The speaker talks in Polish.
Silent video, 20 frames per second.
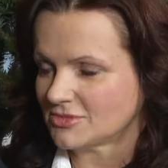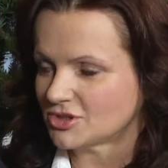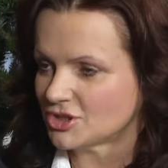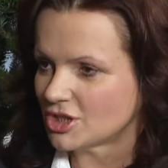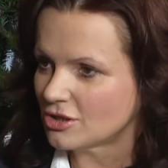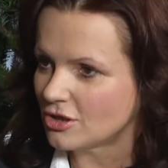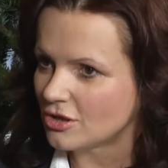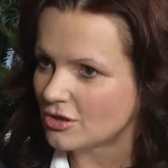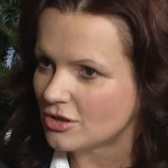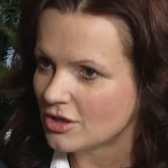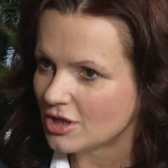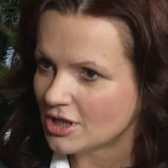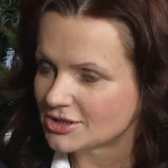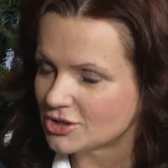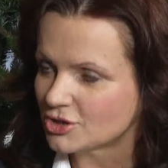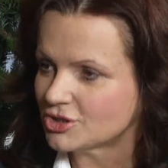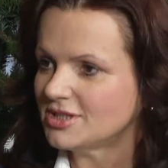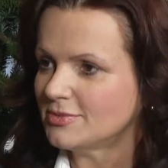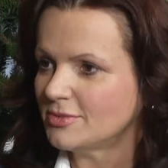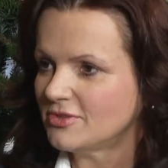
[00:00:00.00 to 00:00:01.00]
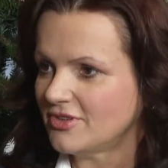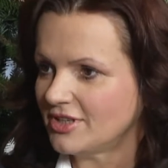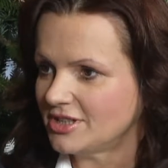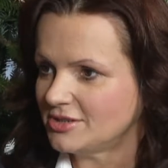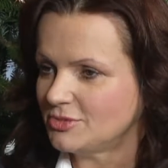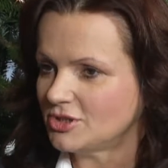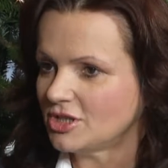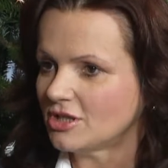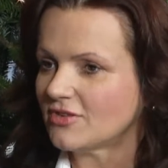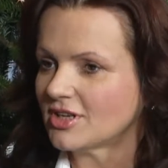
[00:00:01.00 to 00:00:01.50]
Czego, co chcemy
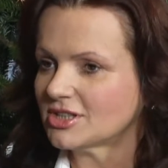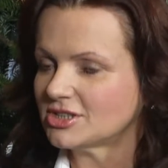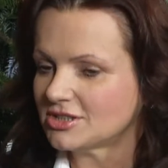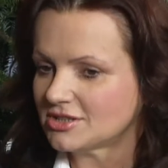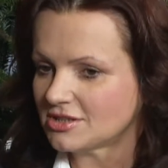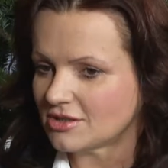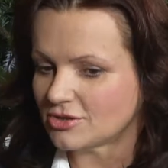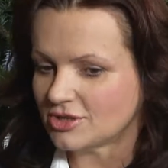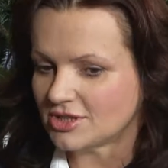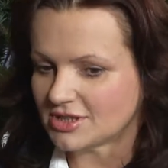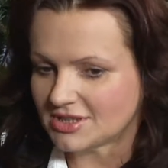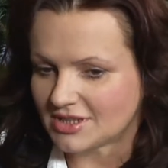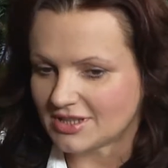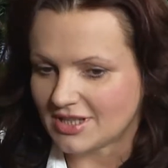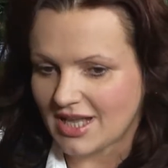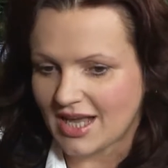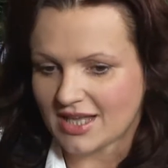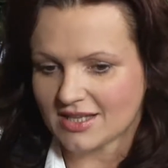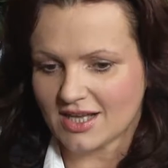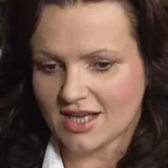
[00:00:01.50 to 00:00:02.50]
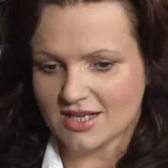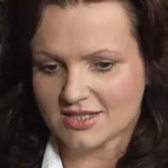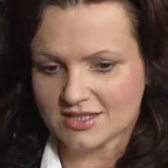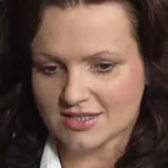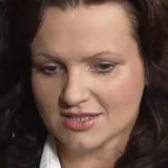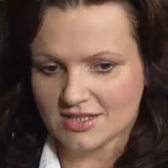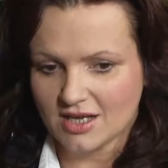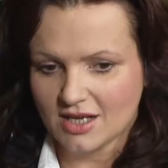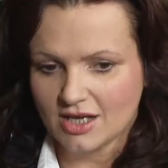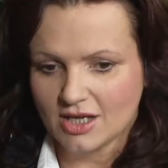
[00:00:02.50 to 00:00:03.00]
wyeliminować, co jest dla
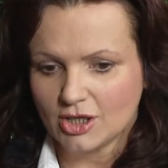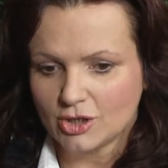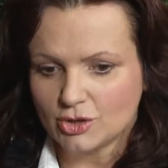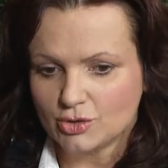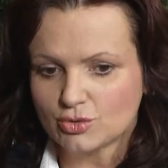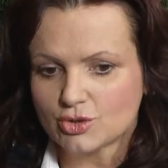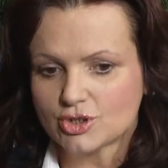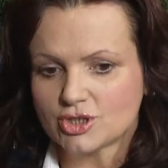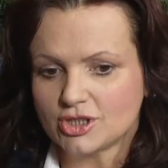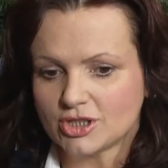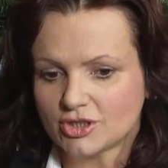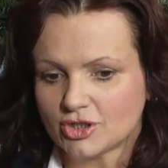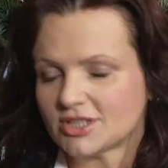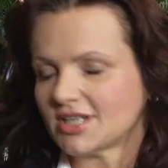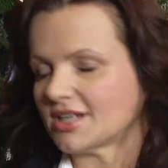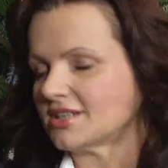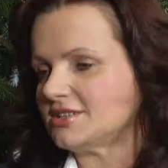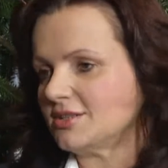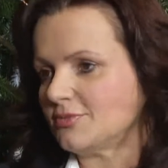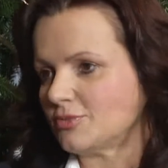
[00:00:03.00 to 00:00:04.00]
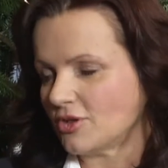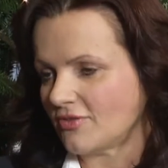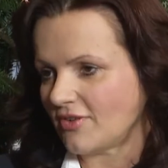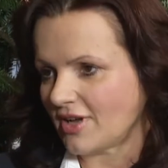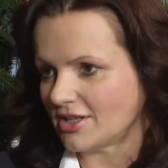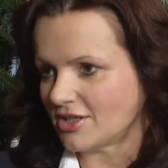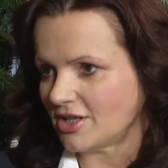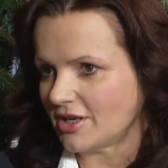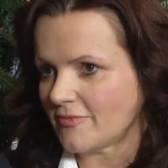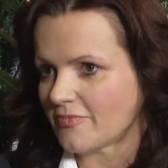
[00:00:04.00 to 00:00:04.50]
nas już nie do
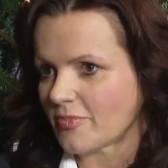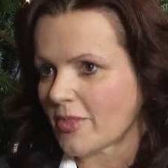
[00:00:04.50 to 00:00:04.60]
zaakceptowania.